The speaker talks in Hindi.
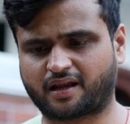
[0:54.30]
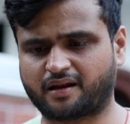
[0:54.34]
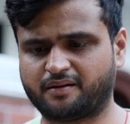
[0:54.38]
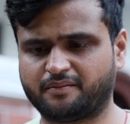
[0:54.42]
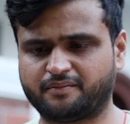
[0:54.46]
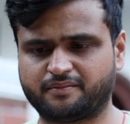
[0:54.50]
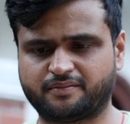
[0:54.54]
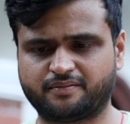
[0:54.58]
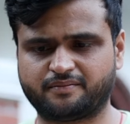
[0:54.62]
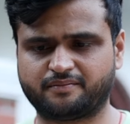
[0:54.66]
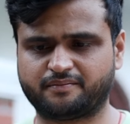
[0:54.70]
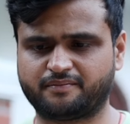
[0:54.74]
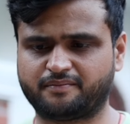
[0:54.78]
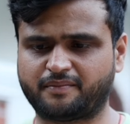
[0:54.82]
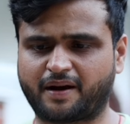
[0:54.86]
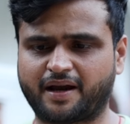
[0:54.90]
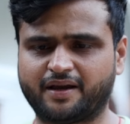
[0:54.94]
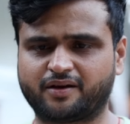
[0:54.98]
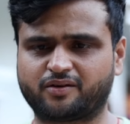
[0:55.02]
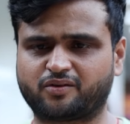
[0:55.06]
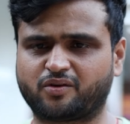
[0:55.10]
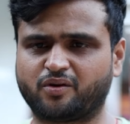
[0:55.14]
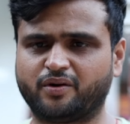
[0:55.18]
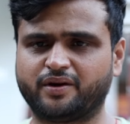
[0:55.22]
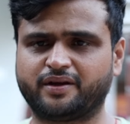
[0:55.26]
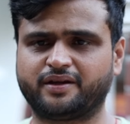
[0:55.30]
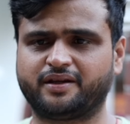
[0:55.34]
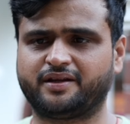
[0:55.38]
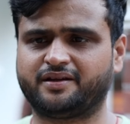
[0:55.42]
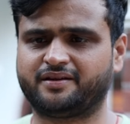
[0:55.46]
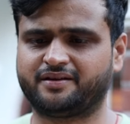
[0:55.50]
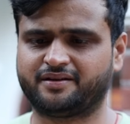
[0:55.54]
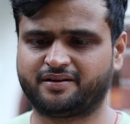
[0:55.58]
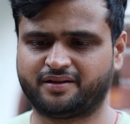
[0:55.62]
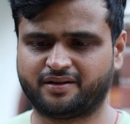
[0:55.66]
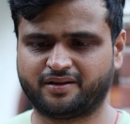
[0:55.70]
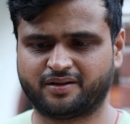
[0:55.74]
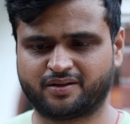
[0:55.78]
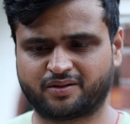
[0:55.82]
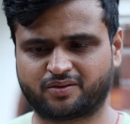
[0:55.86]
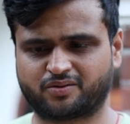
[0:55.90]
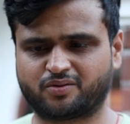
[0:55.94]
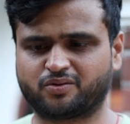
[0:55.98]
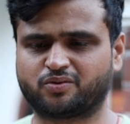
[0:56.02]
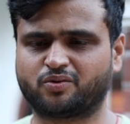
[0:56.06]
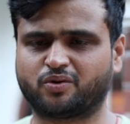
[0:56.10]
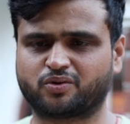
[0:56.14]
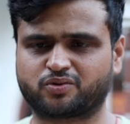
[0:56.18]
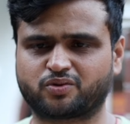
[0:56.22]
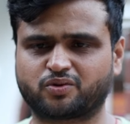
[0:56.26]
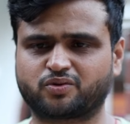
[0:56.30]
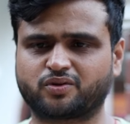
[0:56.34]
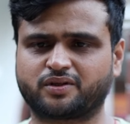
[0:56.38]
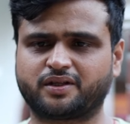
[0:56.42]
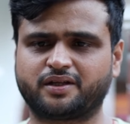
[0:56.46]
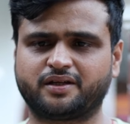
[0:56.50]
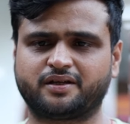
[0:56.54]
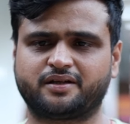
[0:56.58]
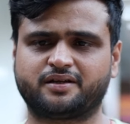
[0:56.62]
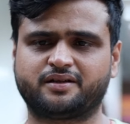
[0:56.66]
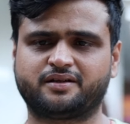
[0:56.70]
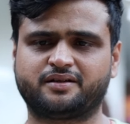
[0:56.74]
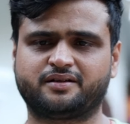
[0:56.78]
चल भाई कोई नहीं तू दो सौ तो दे